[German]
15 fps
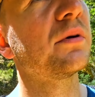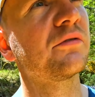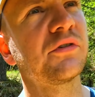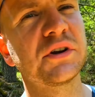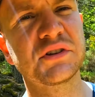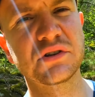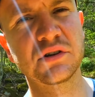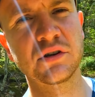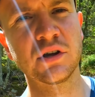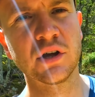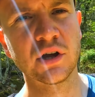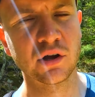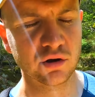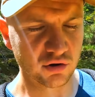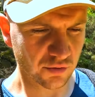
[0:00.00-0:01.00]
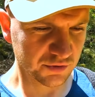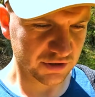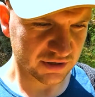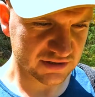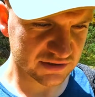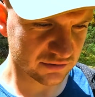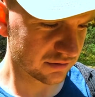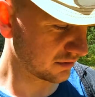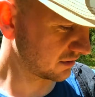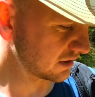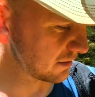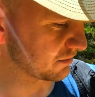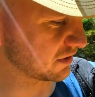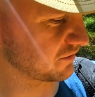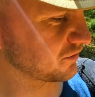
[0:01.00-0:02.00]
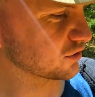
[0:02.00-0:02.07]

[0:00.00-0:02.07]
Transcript: perfekte Kombination. Ich habe mich